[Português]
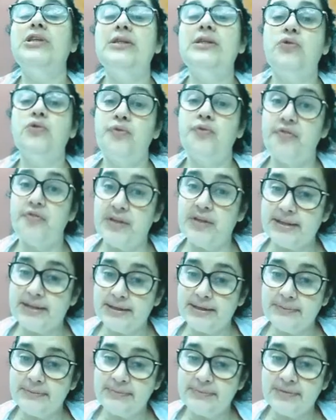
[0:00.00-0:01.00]
fica.
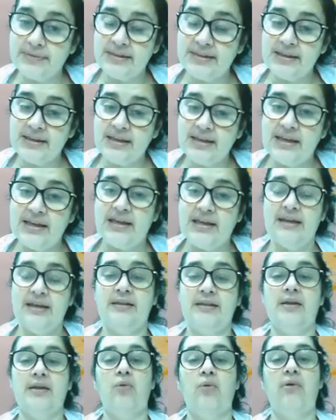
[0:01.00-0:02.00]

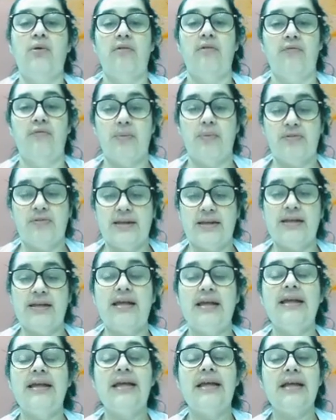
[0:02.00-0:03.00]
Então, vamos lá
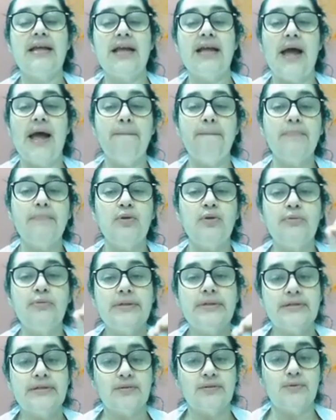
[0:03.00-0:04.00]

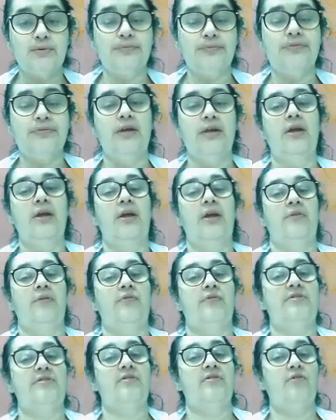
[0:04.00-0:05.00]
recapitulando.
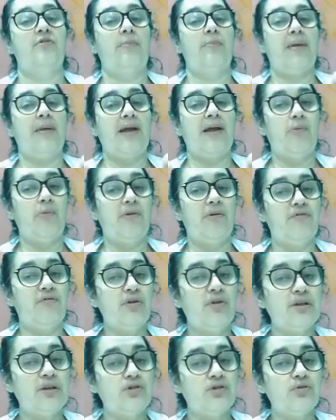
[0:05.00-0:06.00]
Vocês vão pegar uma folha
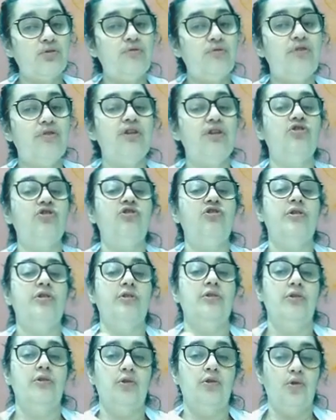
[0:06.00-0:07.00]
de sulfite,
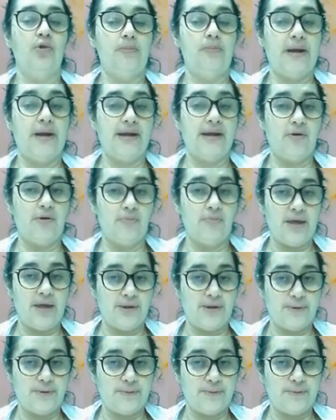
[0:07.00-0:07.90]
dobrar ao meio.